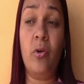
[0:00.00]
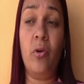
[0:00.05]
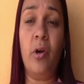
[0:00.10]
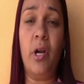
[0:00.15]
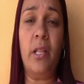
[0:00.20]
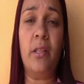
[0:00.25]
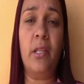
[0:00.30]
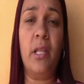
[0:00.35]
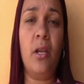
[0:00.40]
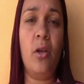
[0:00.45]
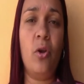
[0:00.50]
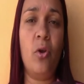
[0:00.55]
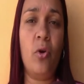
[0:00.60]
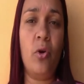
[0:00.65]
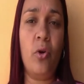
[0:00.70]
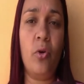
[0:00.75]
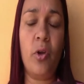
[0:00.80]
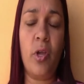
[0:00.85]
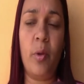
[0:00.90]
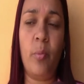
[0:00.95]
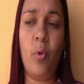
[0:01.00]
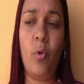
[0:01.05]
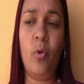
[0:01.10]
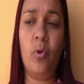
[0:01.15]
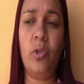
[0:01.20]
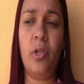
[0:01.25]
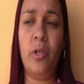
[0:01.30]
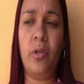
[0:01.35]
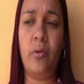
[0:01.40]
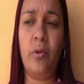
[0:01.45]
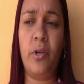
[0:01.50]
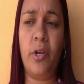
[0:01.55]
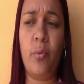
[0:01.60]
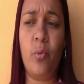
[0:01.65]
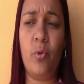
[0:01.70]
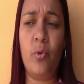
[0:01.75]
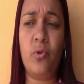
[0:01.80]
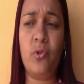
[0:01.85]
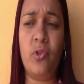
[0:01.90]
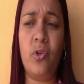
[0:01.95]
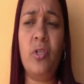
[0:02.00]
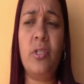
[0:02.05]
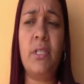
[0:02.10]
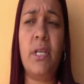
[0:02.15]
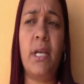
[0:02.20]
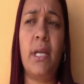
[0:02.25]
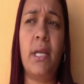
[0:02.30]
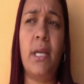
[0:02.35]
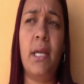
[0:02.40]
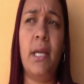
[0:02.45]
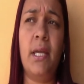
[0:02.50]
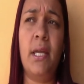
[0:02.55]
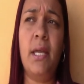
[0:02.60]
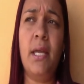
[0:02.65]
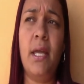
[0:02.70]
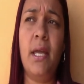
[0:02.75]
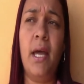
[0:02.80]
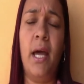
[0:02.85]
los grandes logros que hemos obtenido en Revolución, ya que